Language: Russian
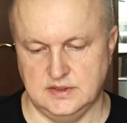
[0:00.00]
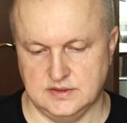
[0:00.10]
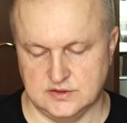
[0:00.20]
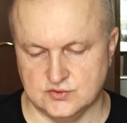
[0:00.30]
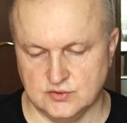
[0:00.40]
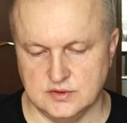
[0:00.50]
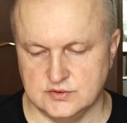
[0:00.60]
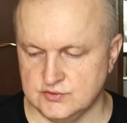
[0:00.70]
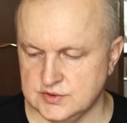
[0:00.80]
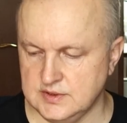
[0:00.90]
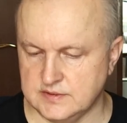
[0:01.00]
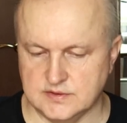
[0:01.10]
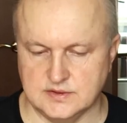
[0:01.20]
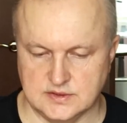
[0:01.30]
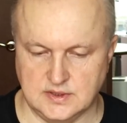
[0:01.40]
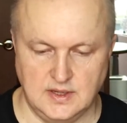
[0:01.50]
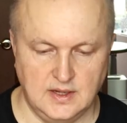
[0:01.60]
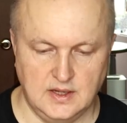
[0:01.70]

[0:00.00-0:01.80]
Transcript: И настроилась уже, и говорит, надо